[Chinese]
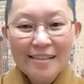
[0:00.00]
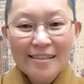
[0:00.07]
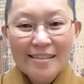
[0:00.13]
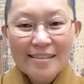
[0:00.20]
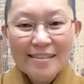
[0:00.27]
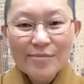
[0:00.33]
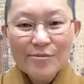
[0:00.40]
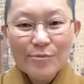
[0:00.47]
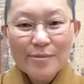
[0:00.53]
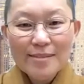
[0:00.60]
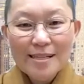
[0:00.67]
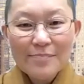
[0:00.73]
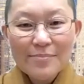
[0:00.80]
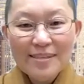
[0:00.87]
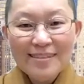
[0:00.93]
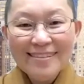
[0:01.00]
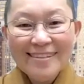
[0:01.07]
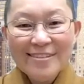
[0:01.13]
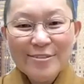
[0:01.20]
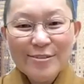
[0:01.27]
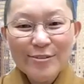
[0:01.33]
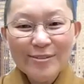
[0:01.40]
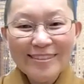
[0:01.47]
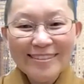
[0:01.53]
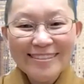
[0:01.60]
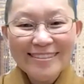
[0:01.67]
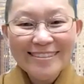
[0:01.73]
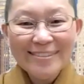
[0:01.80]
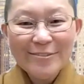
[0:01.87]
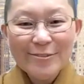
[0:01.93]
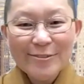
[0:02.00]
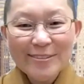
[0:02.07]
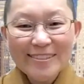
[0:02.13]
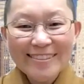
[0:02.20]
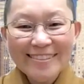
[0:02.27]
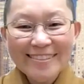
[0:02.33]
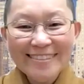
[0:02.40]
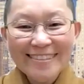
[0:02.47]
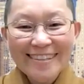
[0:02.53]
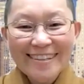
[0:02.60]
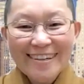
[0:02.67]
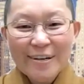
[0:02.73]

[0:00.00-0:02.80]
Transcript: 其实我们在平淡中也可以过得